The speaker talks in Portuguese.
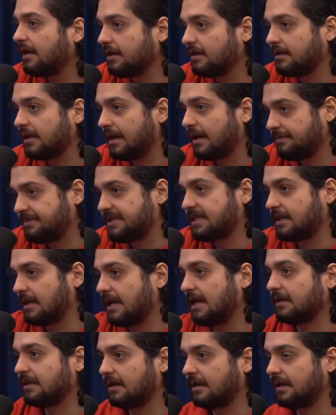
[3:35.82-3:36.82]
na
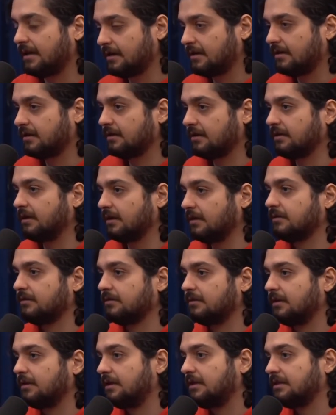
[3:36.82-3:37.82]
bicicleta, na, entendeu?
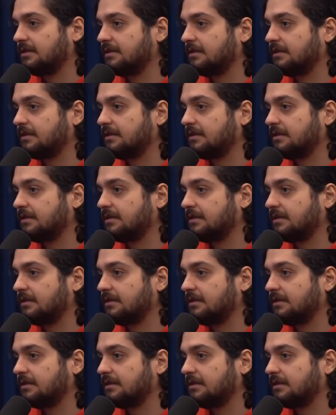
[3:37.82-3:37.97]
Como é